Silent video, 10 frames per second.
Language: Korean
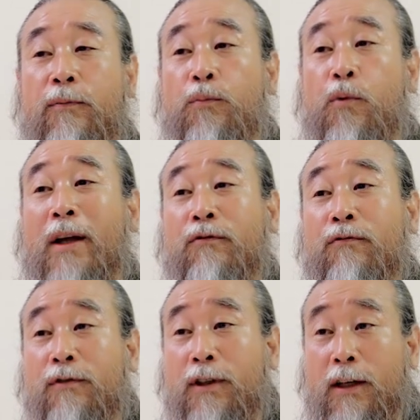
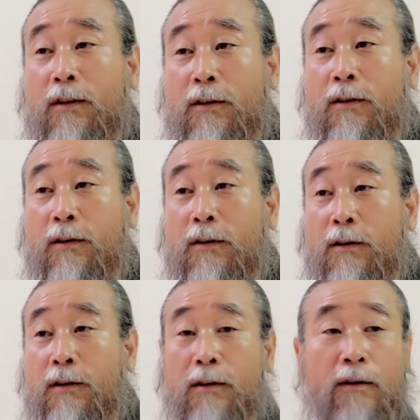모아두는 거예요.
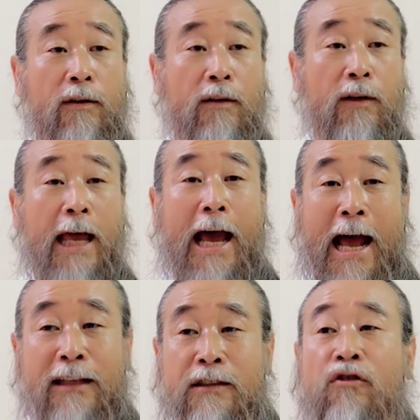
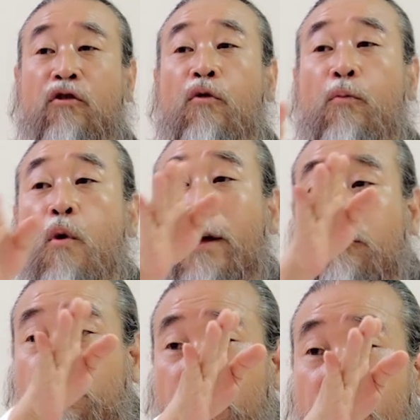안 쓰고
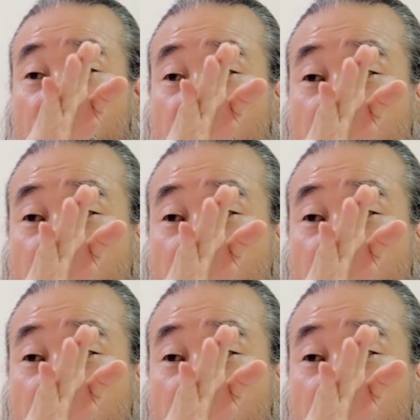모아두면